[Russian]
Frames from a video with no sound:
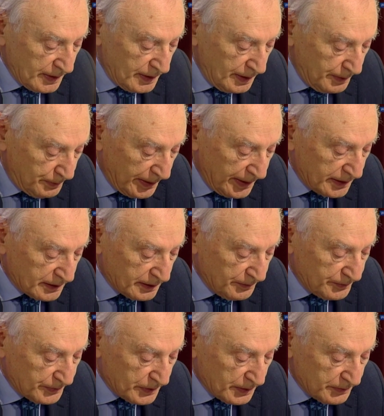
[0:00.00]
И поэтому
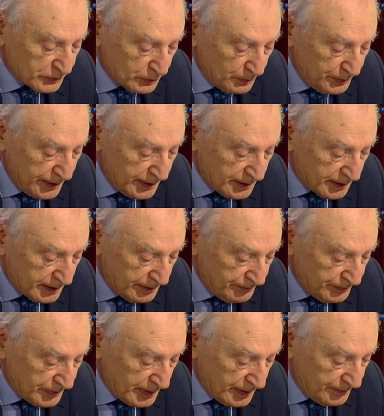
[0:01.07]
на ступенях
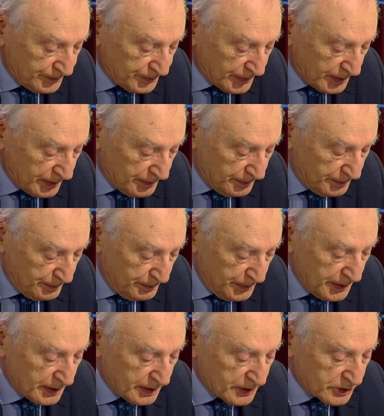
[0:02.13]

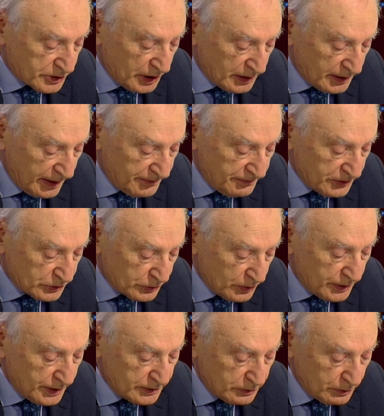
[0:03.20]
мира ждала
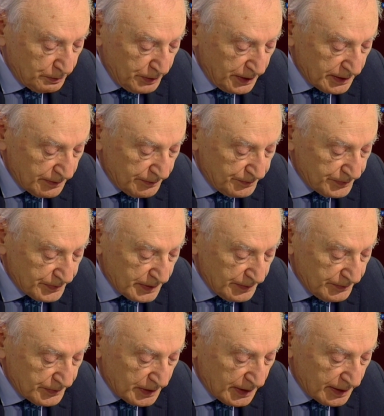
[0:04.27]
высокая ступень.
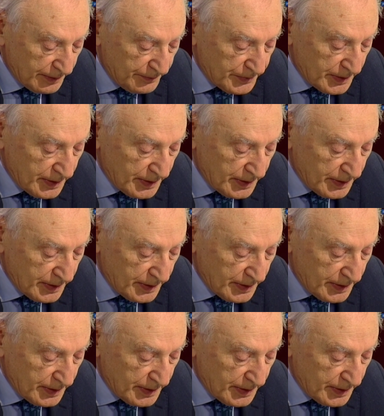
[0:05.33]
Так?